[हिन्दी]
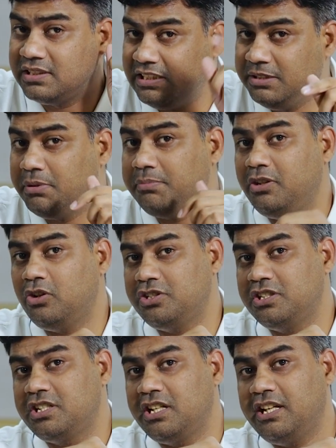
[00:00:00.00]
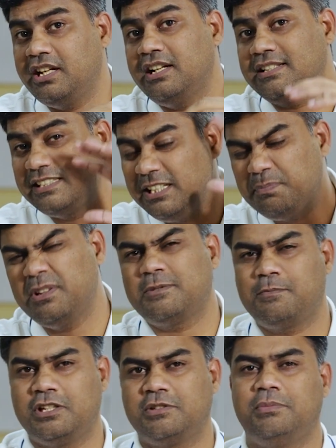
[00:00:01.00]
सी में भी लॉजिक चलेगा सी प्लस
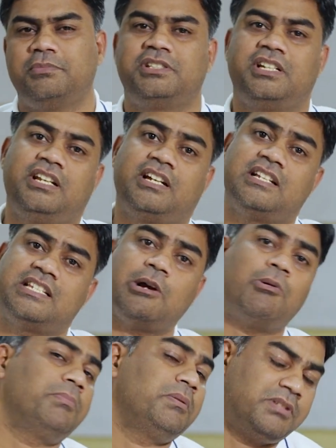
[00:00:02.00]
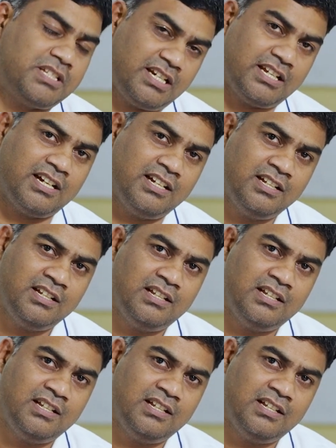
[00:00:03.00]
प्लस में भी चलेगा जावा में भी चलेगा